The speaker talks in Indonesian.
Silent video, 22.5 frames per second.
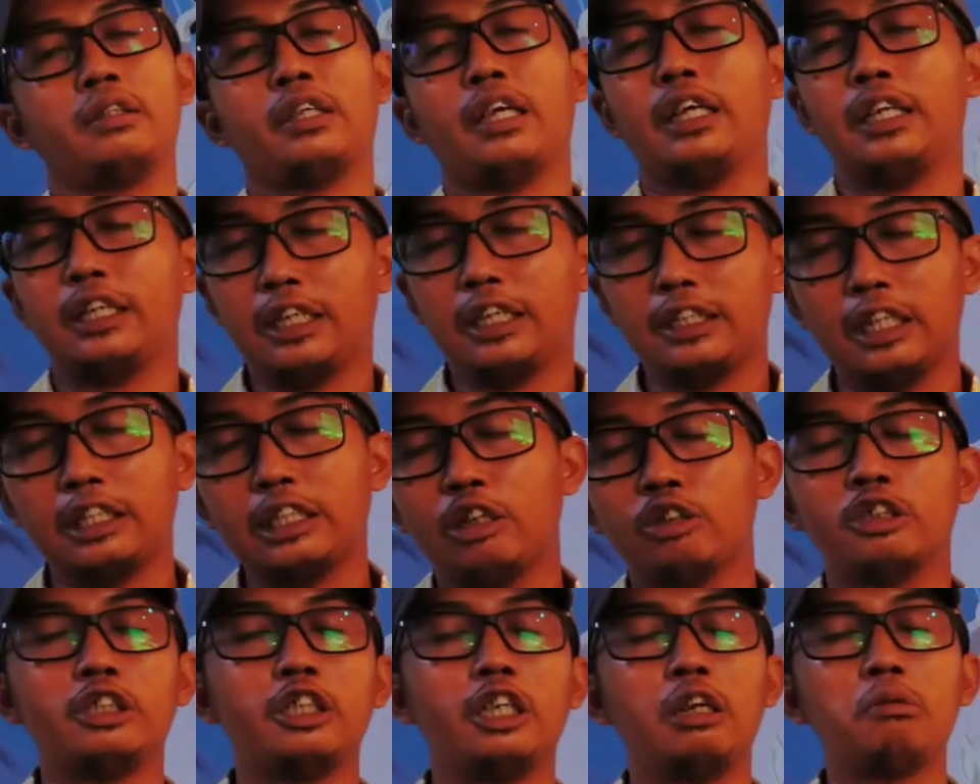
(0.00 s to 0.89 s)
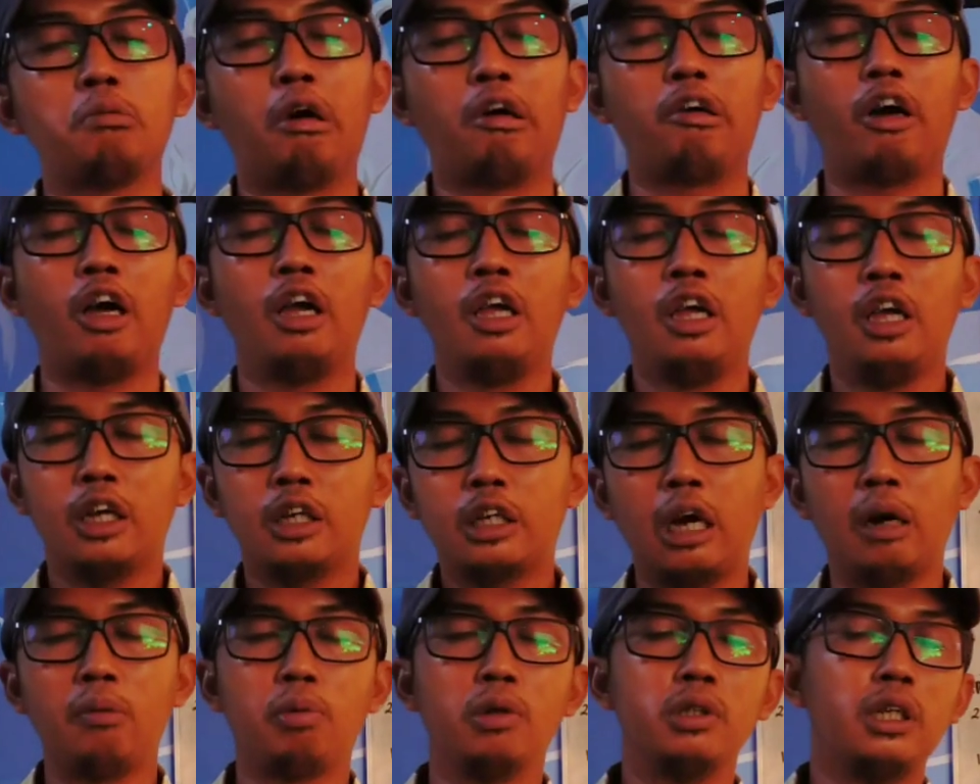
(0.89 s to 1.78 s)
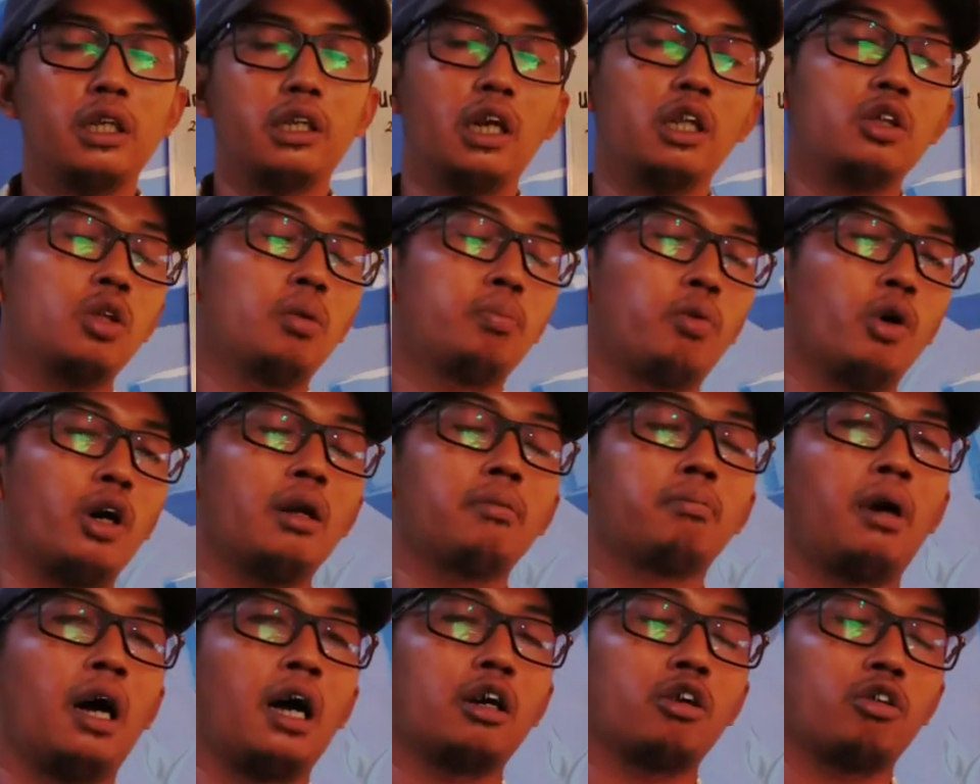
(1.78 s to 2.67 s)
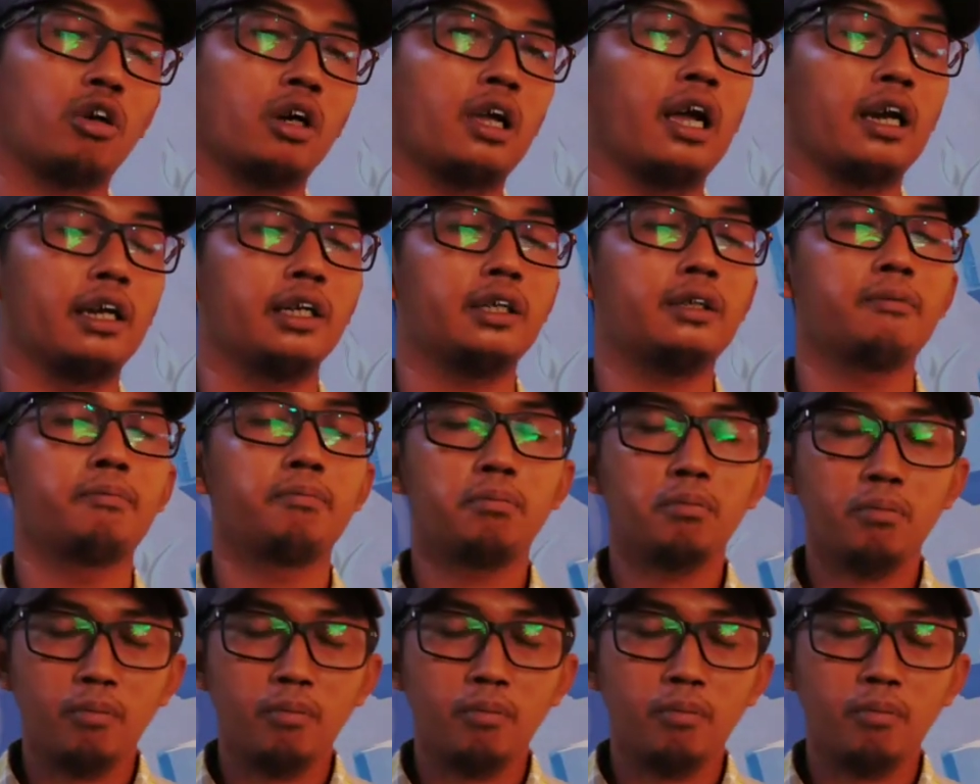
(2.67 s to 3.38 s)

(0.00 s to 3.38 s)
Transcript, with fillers: Kan kita tahu sendiri bahwa gambut adalah tumpukan bahan organik.